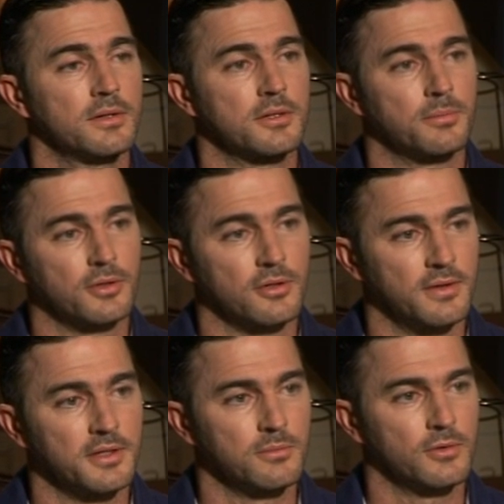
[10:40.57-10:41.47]
czy
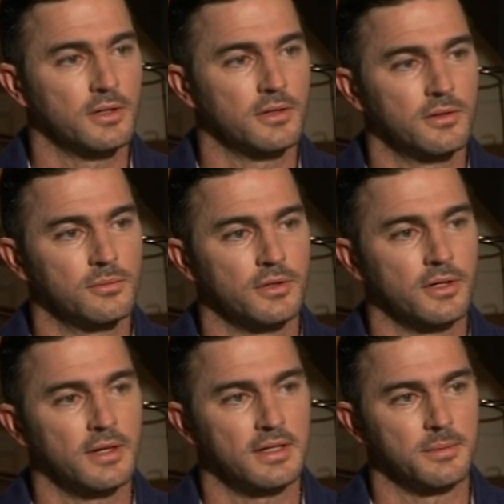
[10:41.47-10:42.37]
podchowaniem młodego,
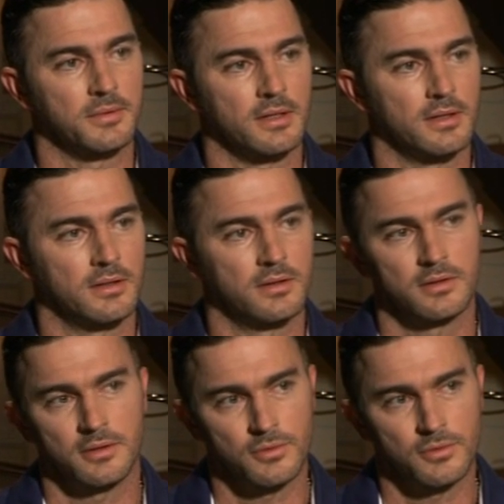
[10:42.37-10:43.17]
młodego adepta. Mhm.